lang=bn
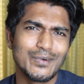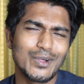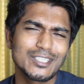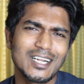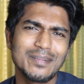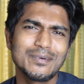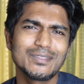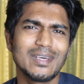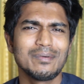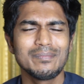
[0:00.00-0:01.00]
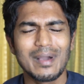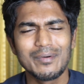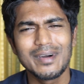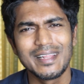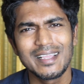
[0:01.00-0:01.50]
রসায়নের মতো এমন
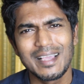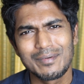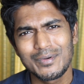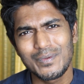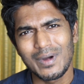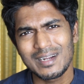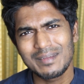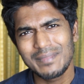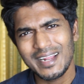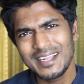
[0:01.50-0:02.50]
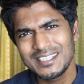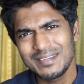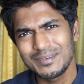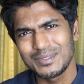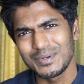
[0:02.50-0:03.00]
ব্যবহারিক এবং কোয়ান্টাম
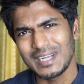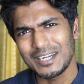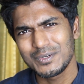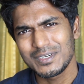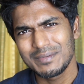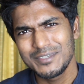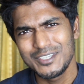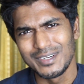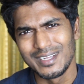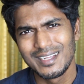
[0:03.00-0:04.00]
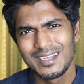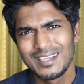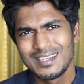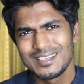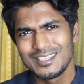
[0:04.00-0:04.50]
মেকানিক্সের মতো কাঠখোটা বিষয়
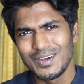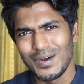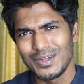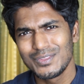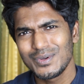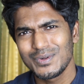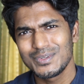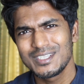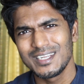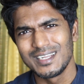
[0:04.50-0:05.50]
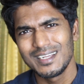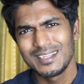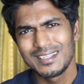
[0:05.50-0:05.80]
যে অন্ধ কোনো ছেলে